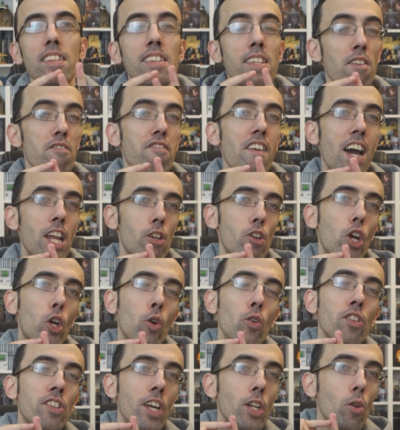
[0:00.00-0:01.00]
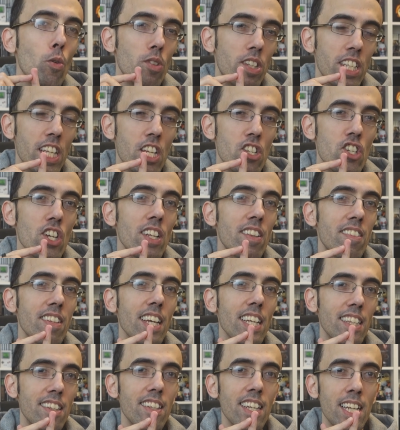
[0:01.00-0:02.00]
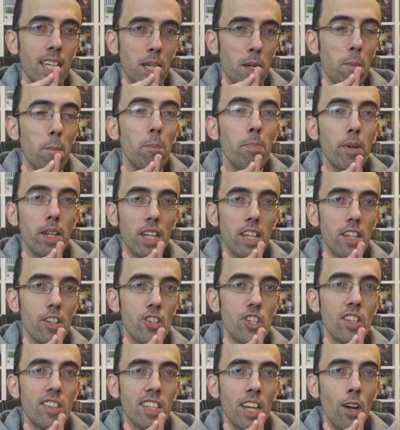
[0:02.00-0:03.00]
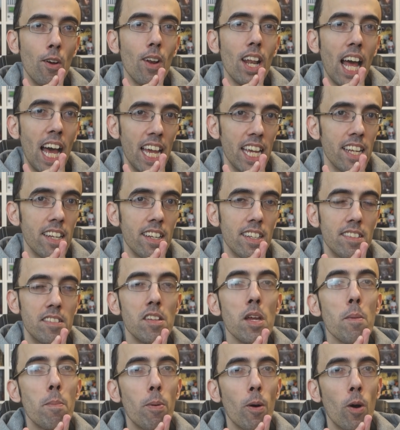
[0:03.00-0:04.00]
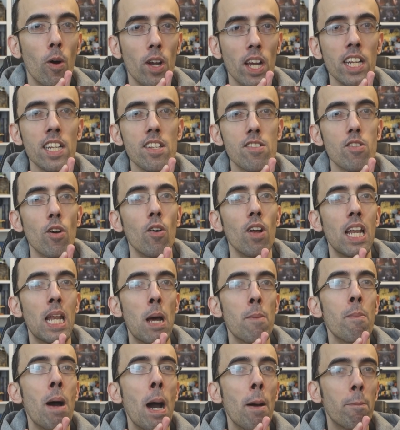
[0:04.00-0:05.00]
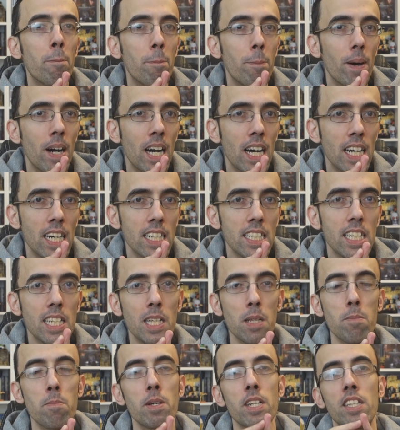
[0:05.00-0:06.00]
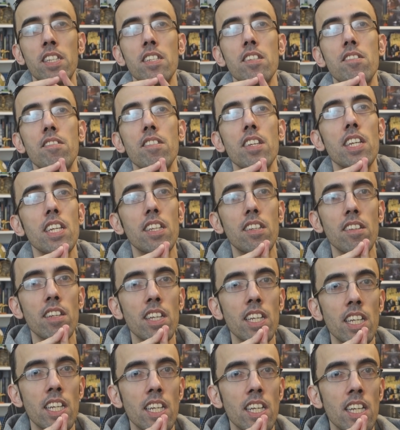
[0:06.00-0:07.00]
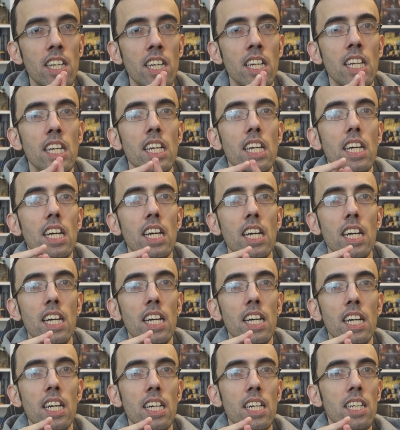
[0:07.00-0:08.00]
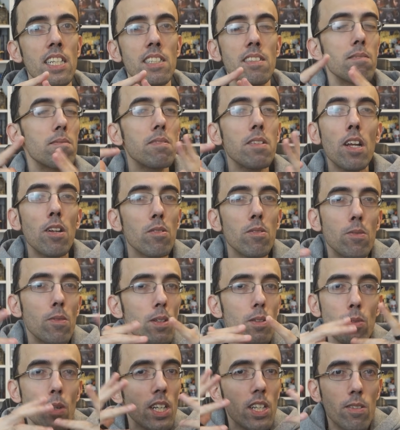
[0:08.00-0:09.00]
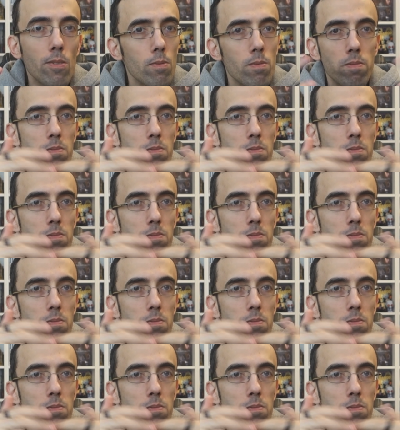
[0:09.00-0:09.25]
Te fanno i contenuti del GTA 3 per GTA Online, tipo, che ne so, la mappa di Liberty City, eh, qual- qual-